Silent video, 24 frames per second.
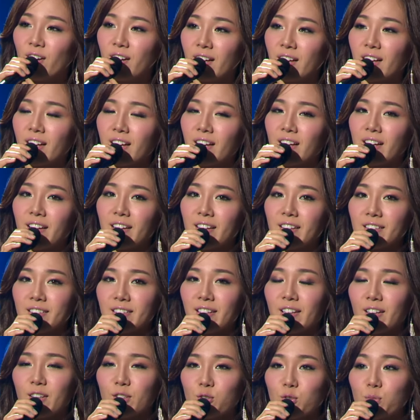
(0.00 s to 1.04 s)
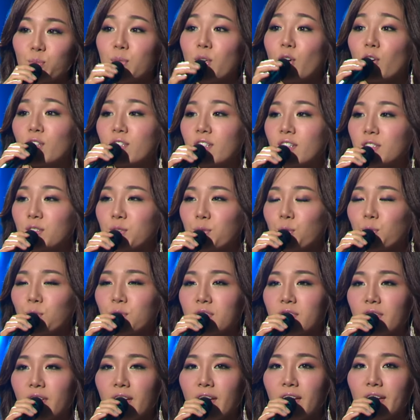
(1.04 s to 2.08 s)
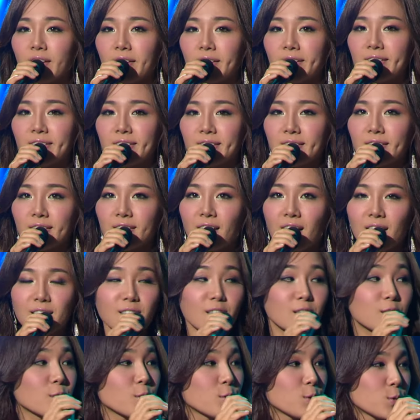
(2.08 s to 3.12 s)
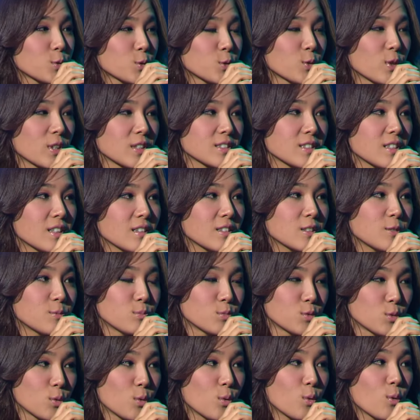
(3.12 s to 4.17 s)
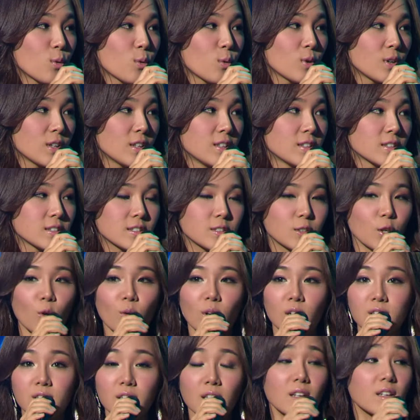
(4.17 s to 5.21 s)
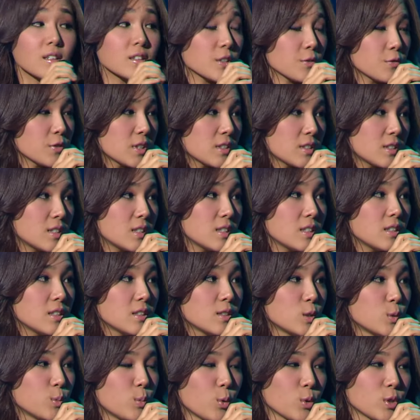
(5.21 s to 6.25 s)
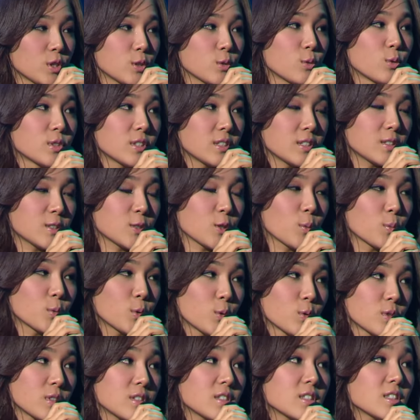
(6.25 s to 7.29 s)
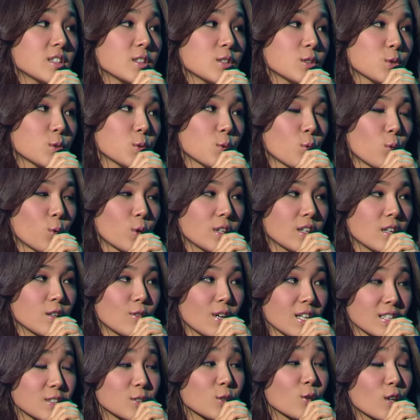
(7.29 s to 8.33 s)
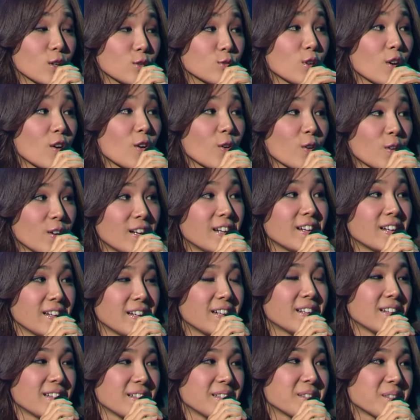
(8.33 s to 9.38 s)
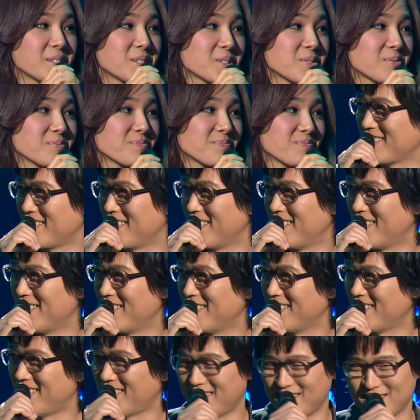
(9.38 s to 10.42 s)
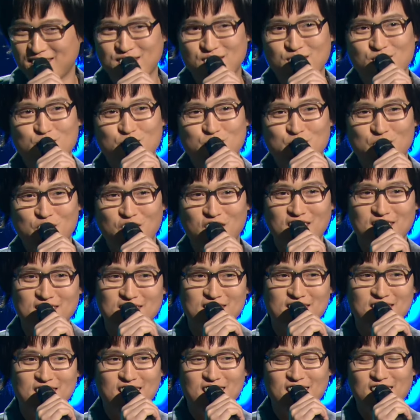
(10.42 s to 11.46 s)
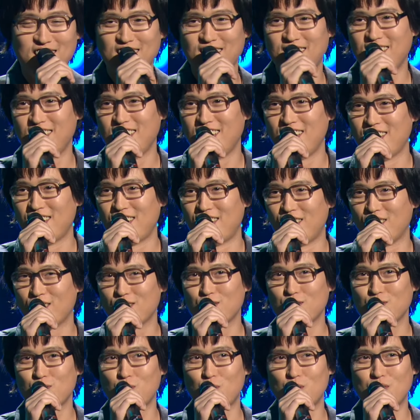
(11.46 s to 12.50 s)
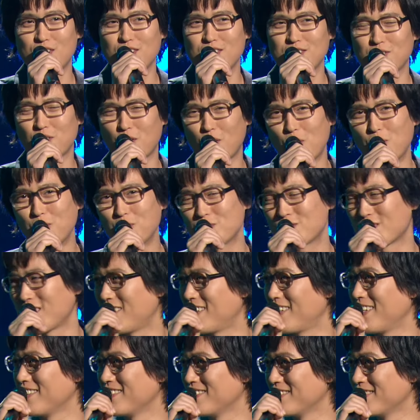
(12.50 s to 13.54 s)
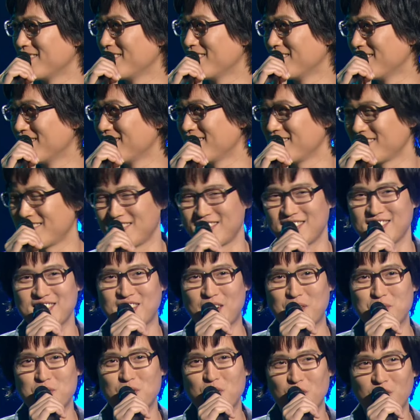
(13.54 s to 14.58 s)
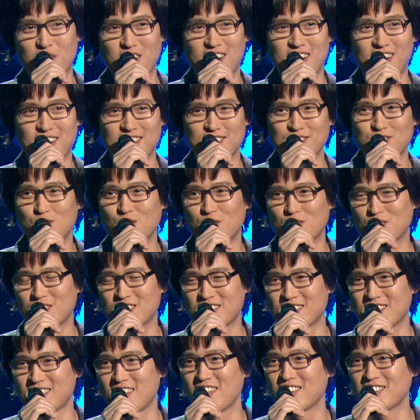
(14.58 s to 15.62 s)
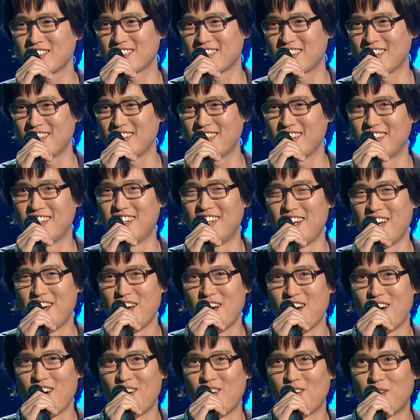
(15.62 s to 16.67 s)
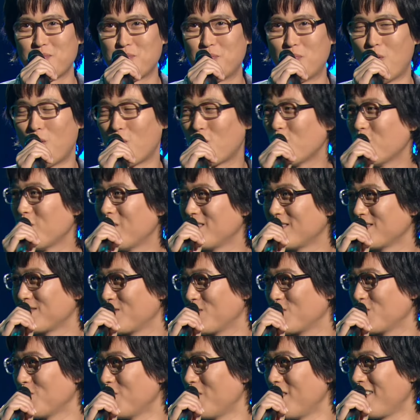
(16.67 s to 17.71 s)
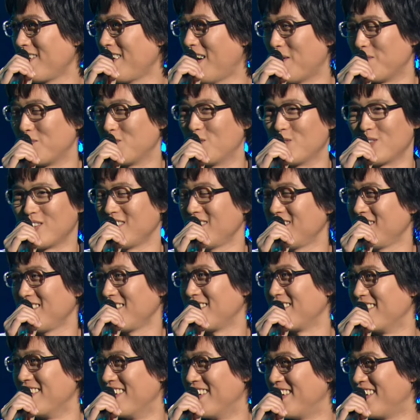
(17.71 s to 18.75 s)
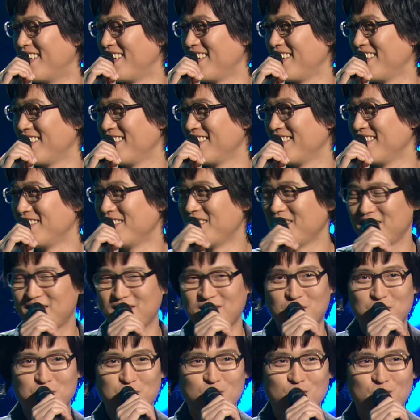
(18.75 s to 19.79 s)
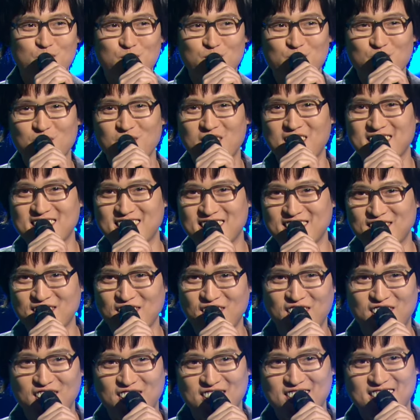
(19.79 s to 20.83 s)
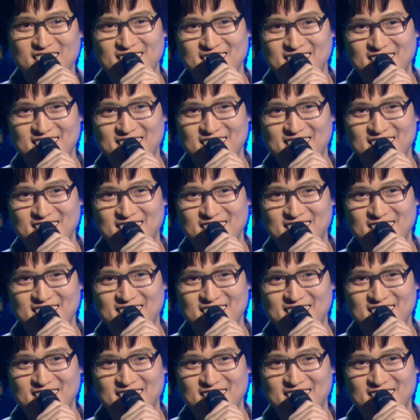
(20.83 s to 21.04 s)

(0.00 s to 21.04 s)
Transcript: 네. 예, 운명이라는 곡인데 가사 내용도 굉장히 이쁘고 그 영화 세렌디피티를 보시고 직접 또 쓰신 곡이라고 하시더라고요. 아까 리허설 때 제가 네. 앉아서 구경했는데 아유, 노래를 너무 잘하는 남녀가 듀엣을 하니까 보고만 있어도 막 감동이 아, 여러분들 궁금하시죠?